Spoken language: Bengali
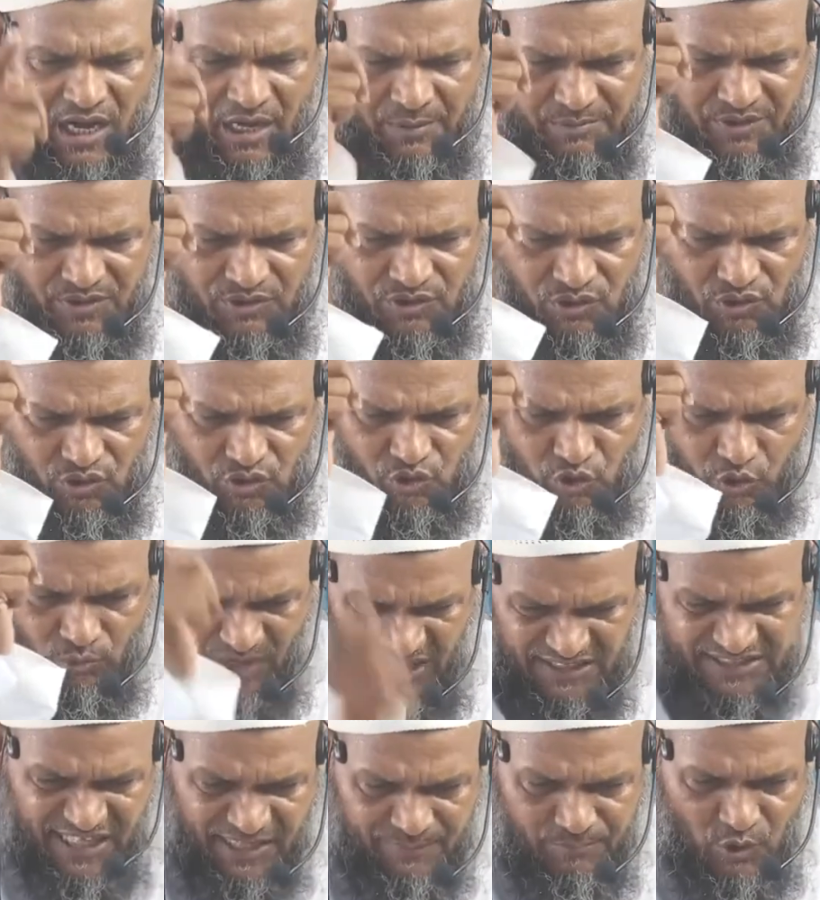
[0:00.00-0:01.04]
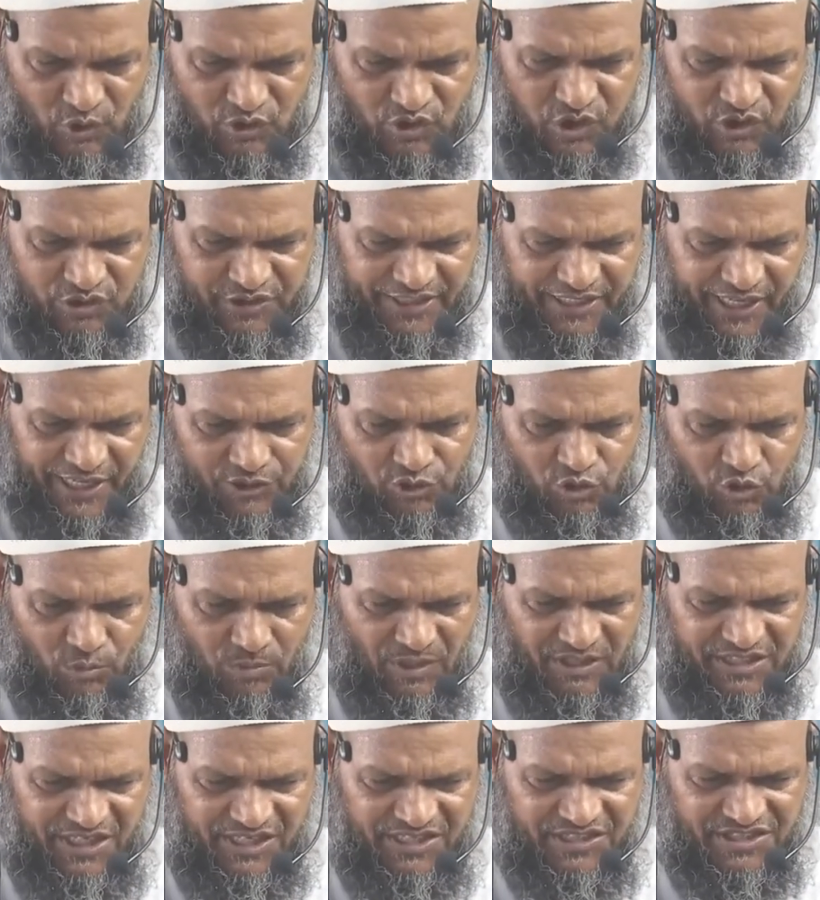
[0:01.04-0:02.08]
আমি তোমাদের মধ্য থেকে
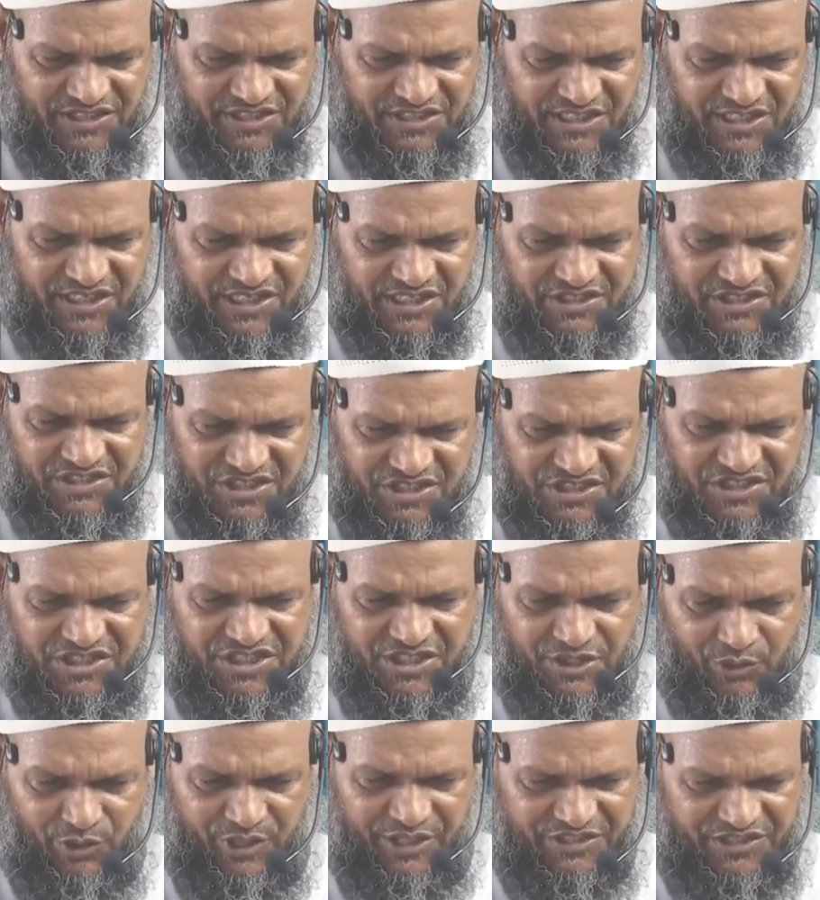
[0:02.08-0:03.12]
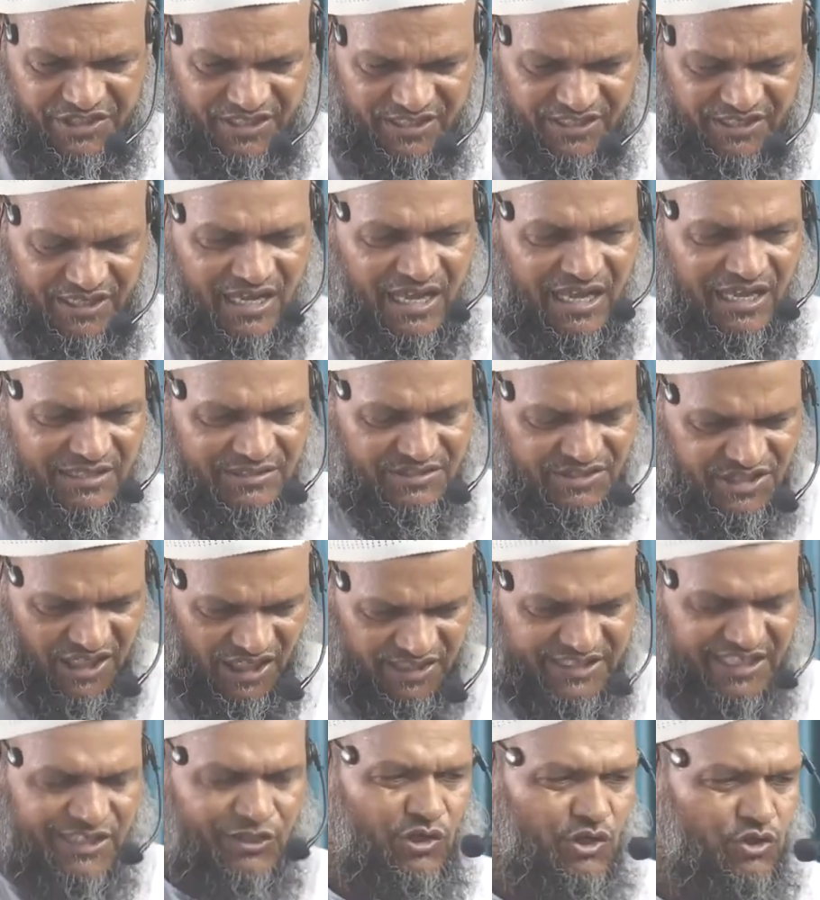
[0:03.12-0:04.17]
তোমাদের স্ত্রীকে সৃষ্টি করেছি
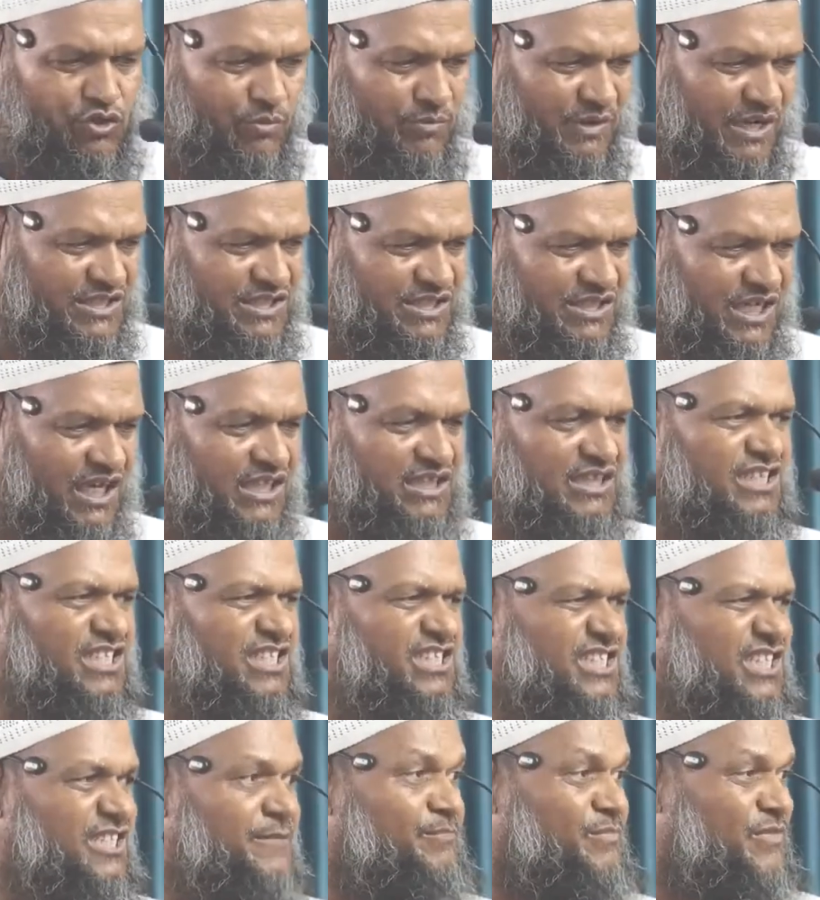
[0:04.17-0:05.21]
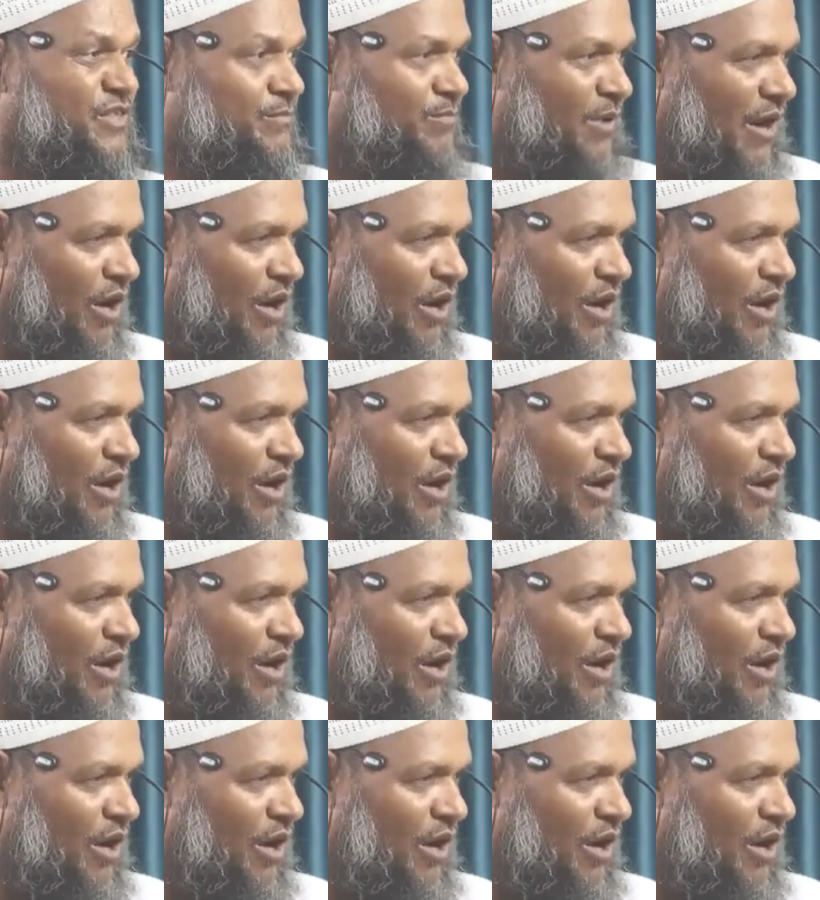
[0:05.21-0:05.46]
যাতে করে তোমরা শান্তি তৃপ্তি